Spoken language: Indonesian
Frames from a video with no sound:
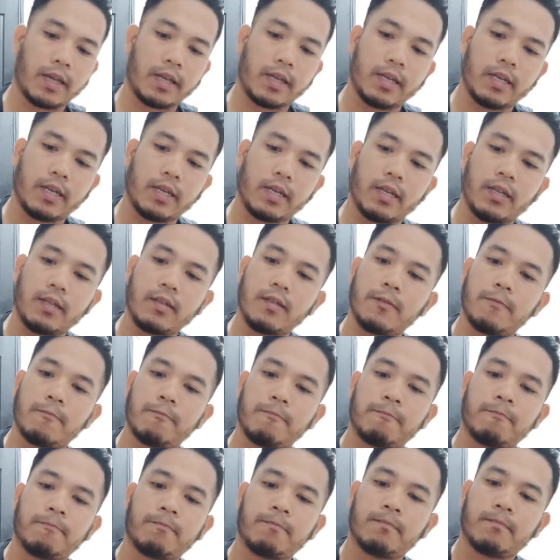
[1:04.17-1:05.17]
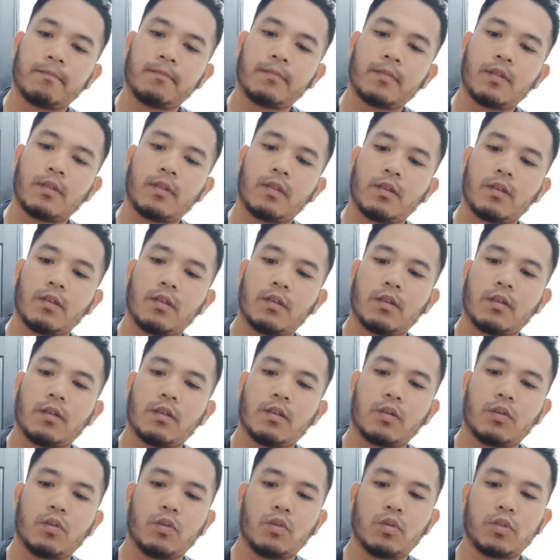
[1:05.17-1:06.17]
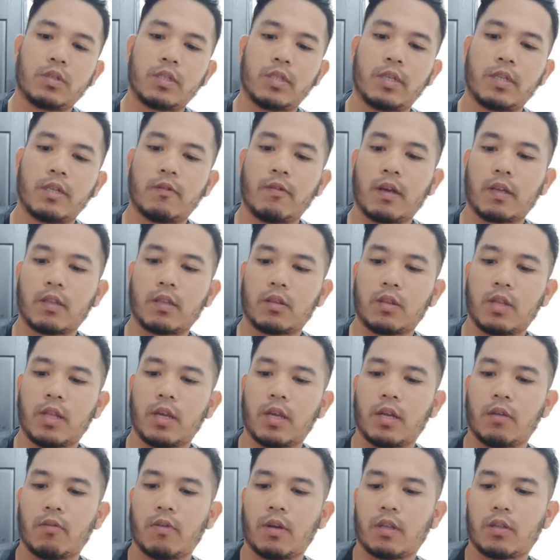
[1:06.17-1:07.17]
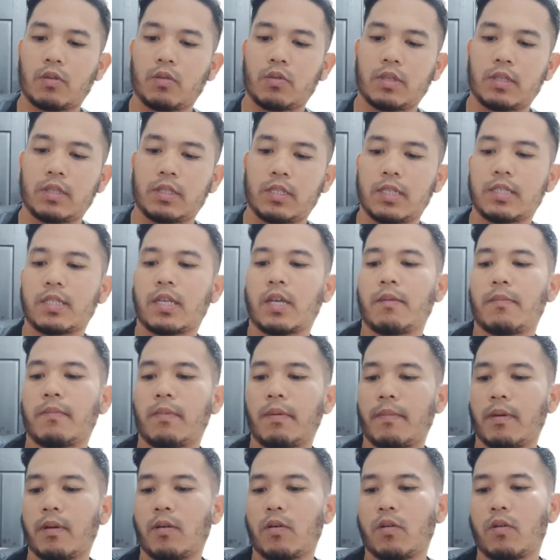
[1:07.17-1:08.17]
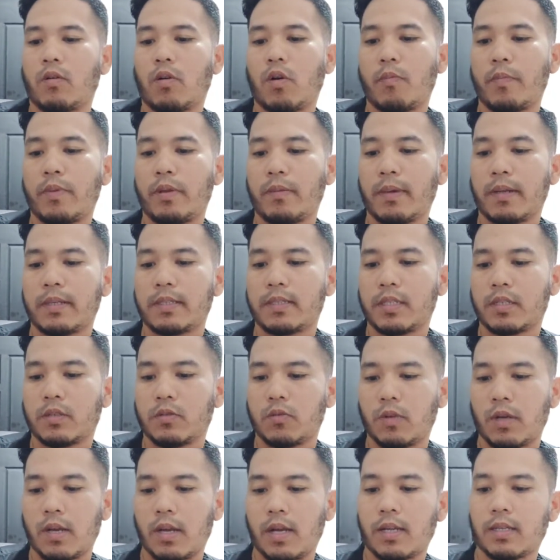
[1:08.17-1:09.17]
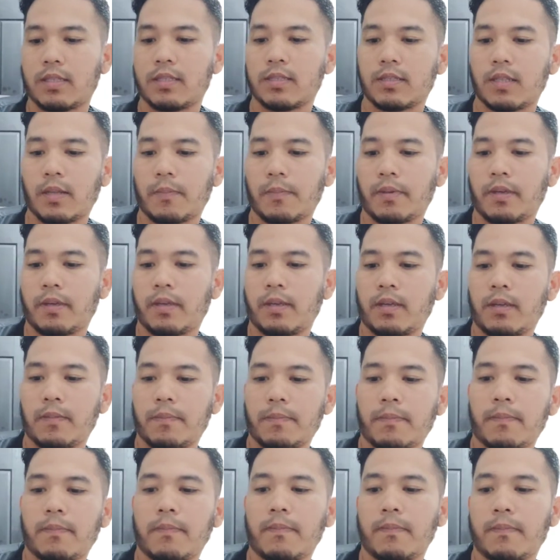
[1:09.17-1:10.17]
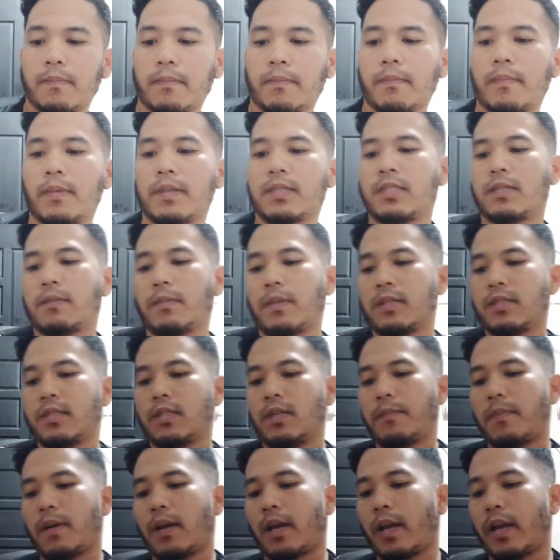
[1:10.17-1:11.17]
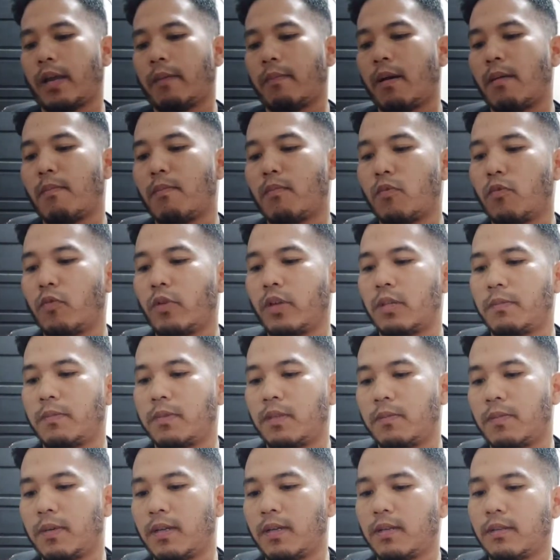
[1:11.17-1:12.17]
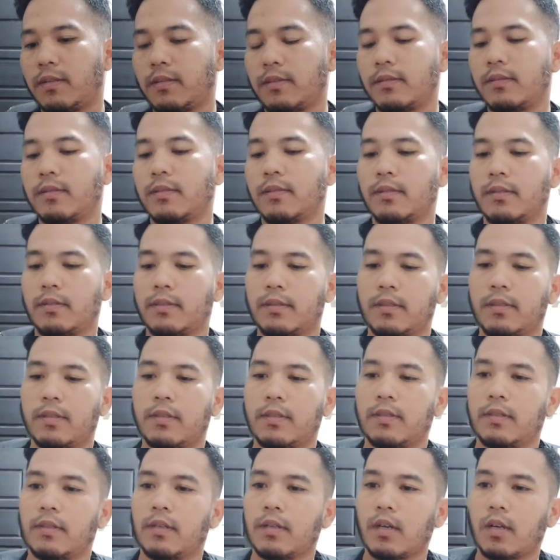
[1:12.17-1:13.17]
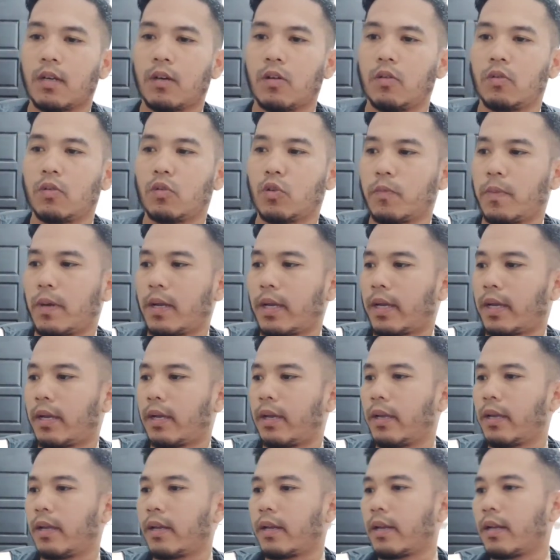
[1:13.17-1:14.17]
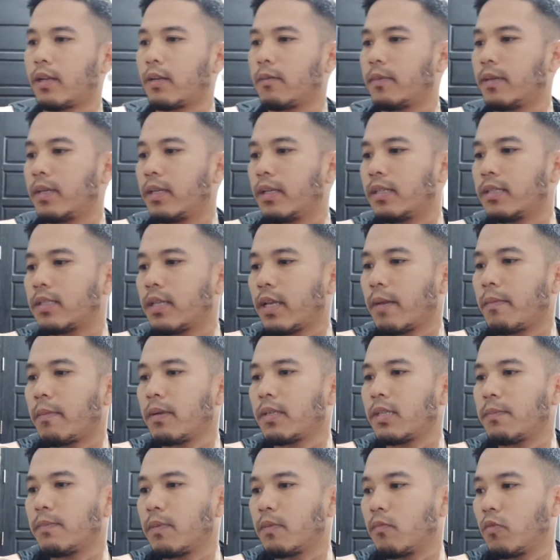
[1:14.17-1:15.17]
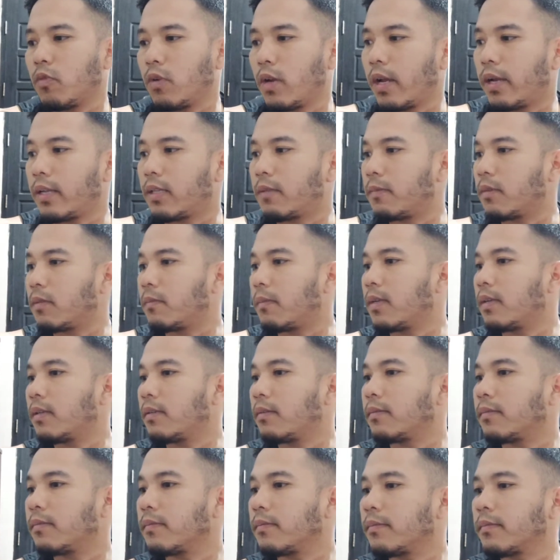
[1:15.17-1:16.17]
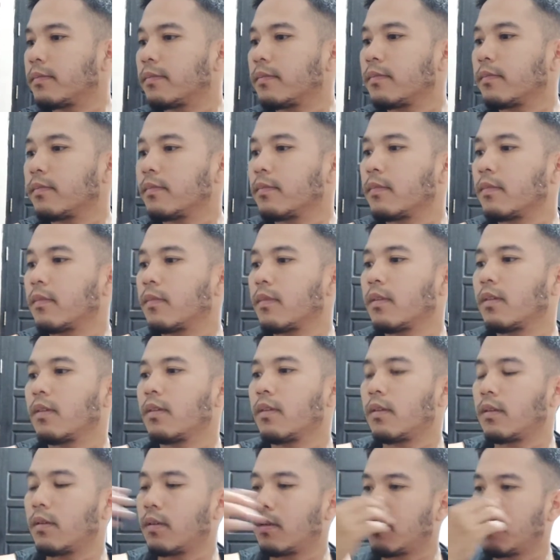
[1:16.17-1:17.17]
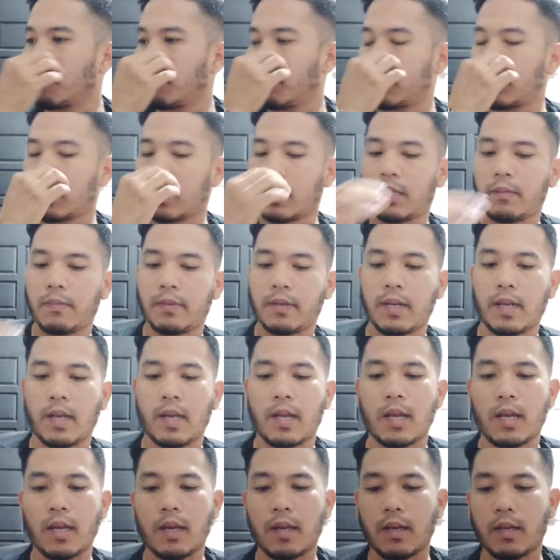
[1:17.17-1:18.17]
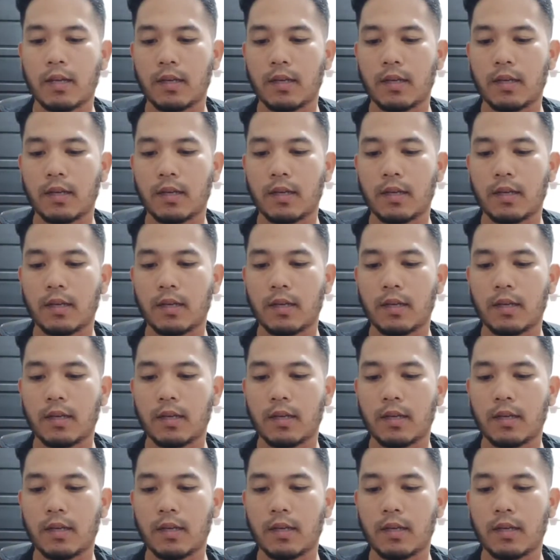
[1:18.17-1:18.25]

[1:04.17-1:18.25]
kayak ini nih dulu sih dari waktu kecil saya memang hobi mancing juga tapi mancing-mancing pakai bambu ya teman-teman kalau untuk pakai rel ini saya masih pemula ya teman-teman bisa dibilang